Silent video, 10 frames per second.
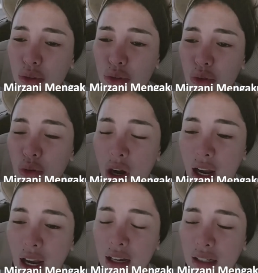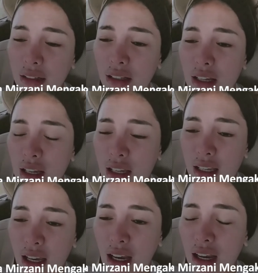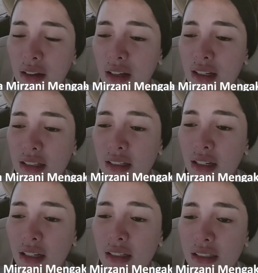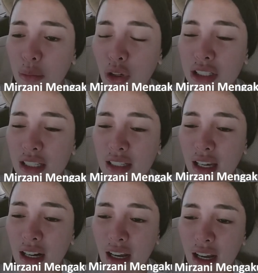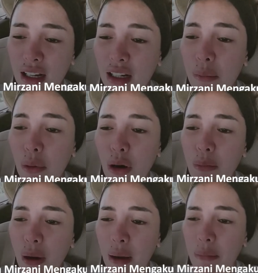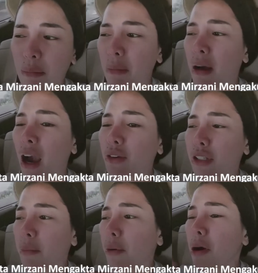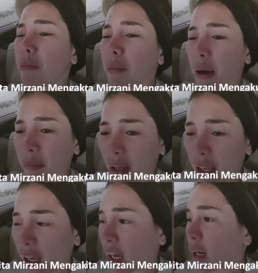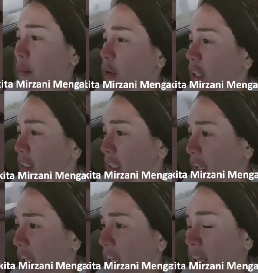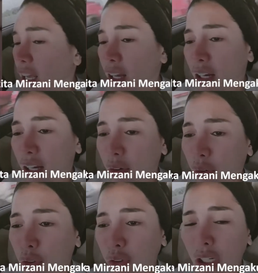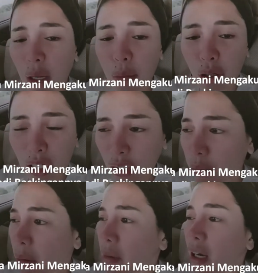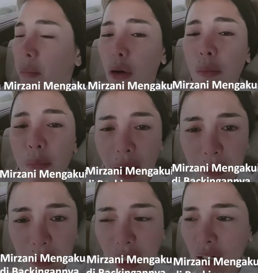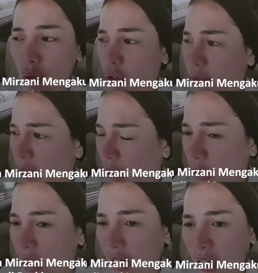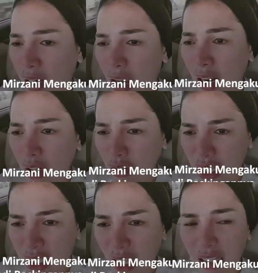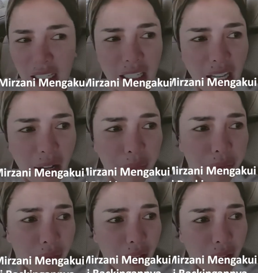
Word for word: kasus gue, ya, polisi Serang ke Propam, memang harus ke Propam. Karena polisi untuk dilaporin itu memang ke Propam. Dan gue sebagai warga negara Indonesia yang tidak